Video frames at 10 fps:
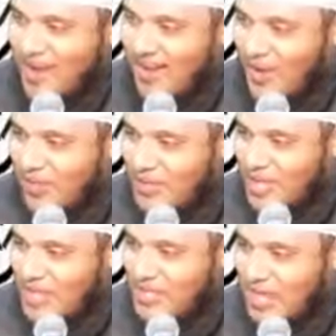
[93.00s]
அல்லாஹுவை
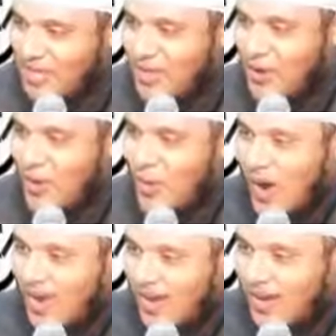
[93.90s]
நேசனாக்கிக்
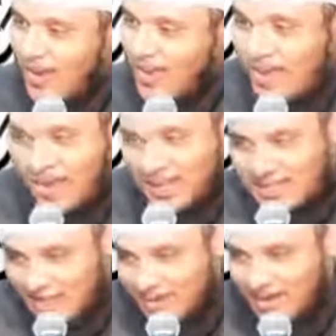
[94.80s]
கொள்ளுவார்கள்
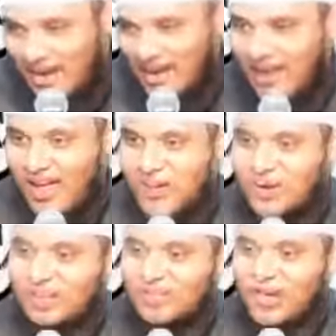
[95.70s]
கஷ்டம் என்றால்
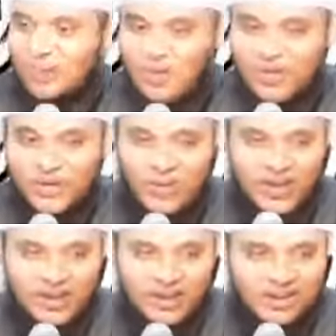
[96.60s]
அல்லாஹ்விடத்திலே
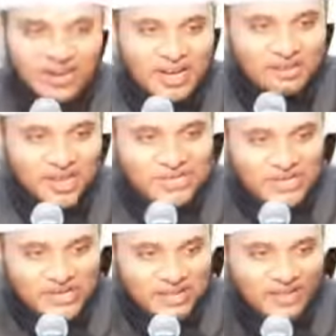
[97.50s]
முறையிடுவார்கள்
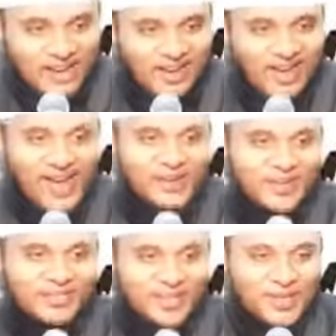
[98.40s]
பிரச்சனை என்றால்
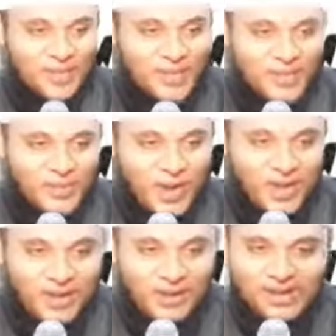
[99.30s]
அல்லாஹ்விடத்திலே
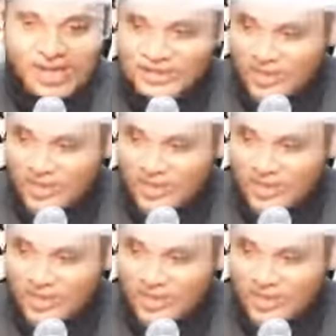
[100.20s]
முறையிடுவார்கள்